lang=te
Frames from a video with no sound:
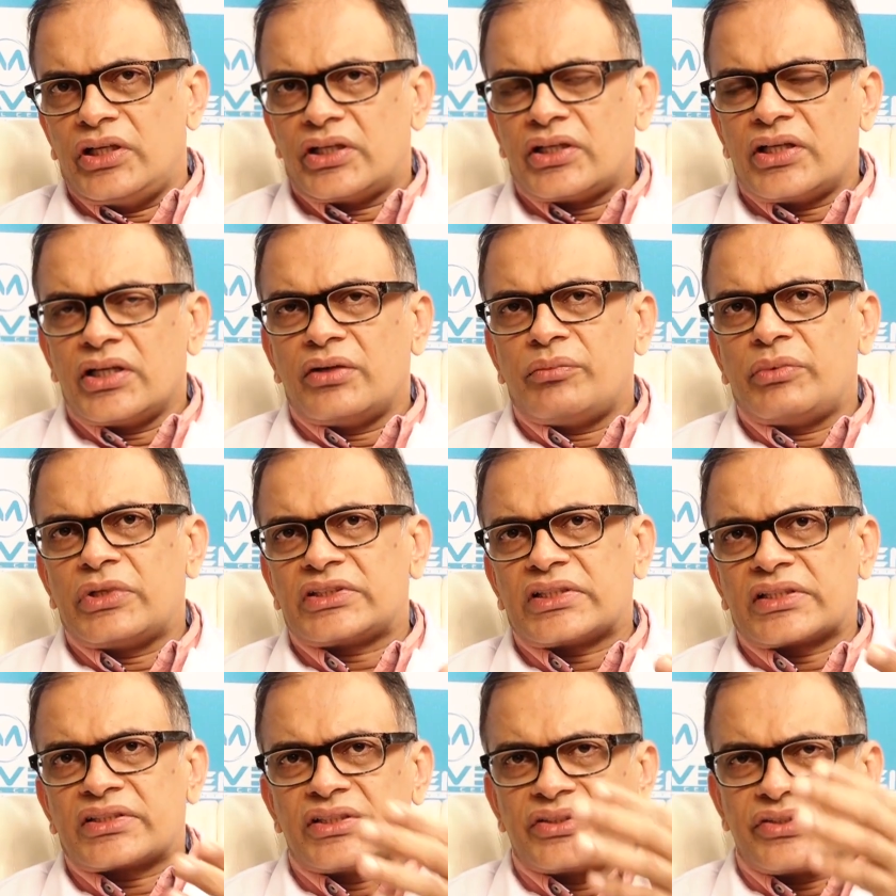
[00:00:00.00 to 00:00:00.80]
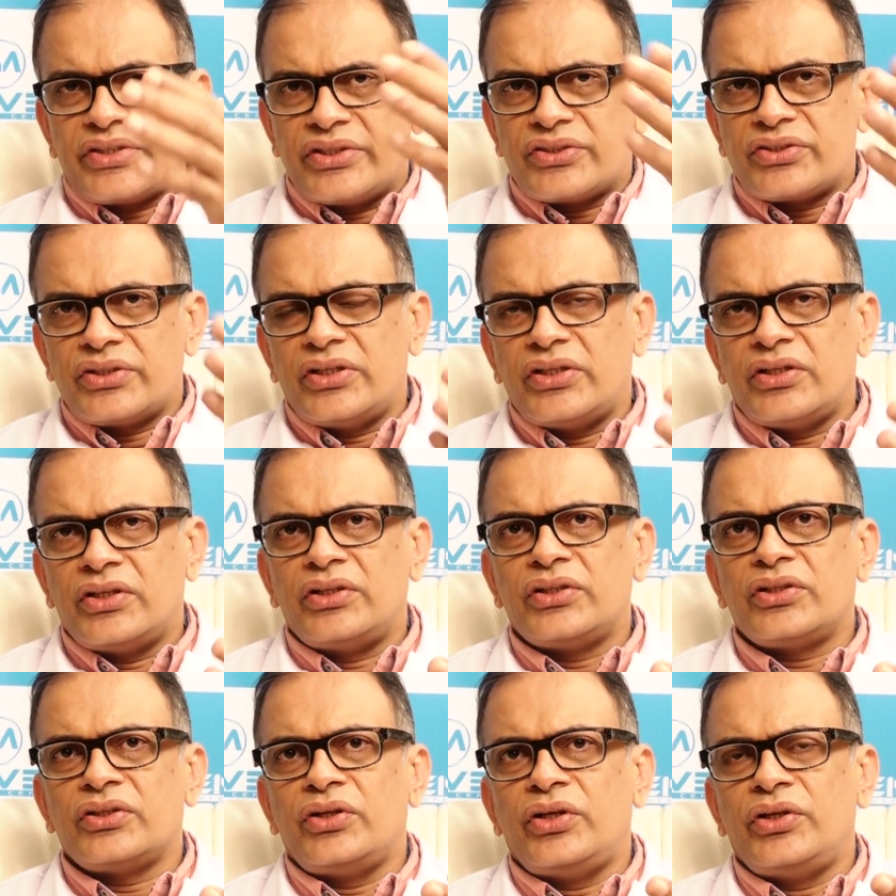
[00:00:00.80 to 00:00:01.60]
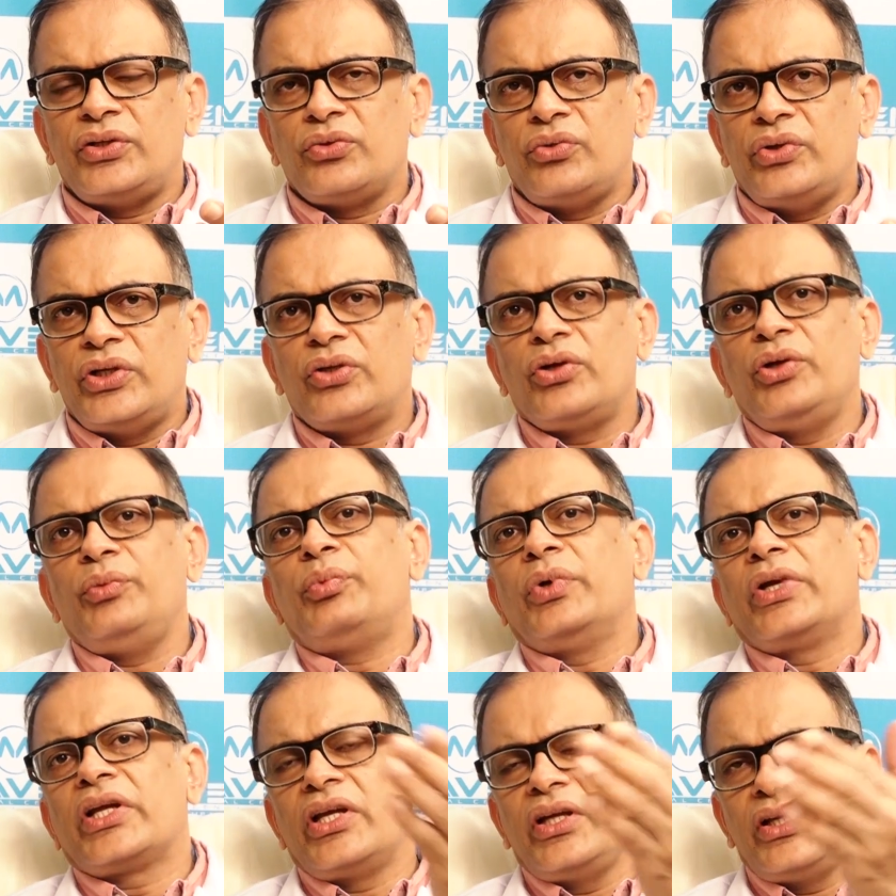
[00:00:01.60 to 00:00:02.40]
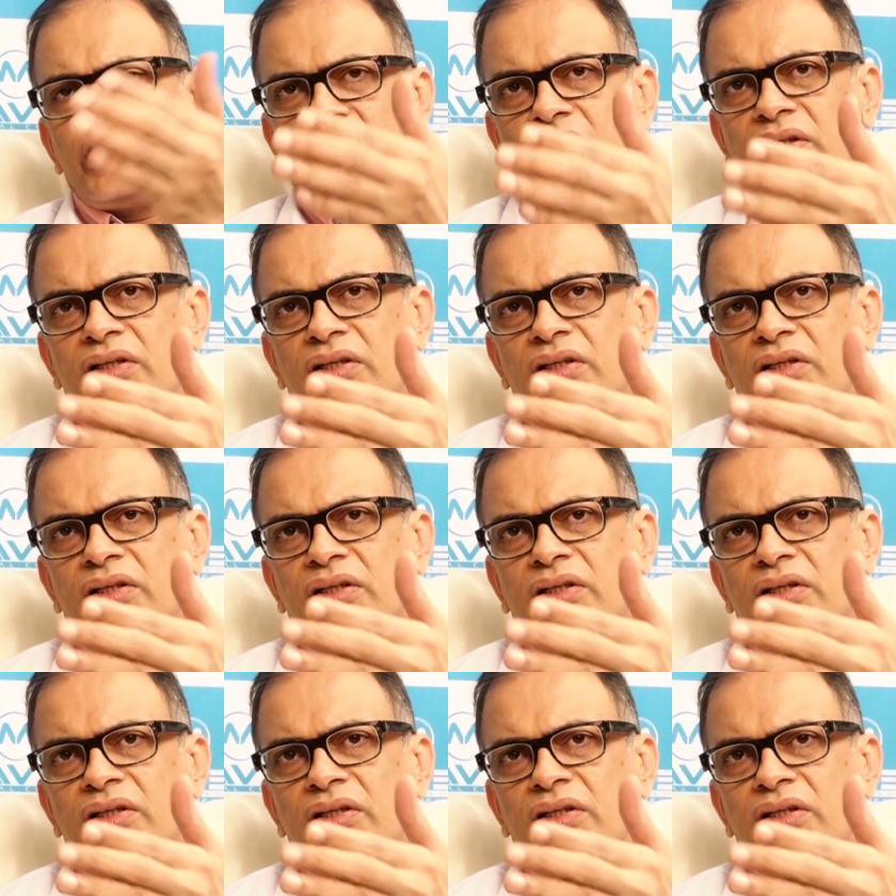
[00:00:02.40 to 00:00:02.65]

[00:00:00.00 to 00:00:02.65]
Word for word: ఎట్లా మా సక్సెస్ రేట్స్ ఎంత ఎంత ఉండేదో ఇప్పటికీ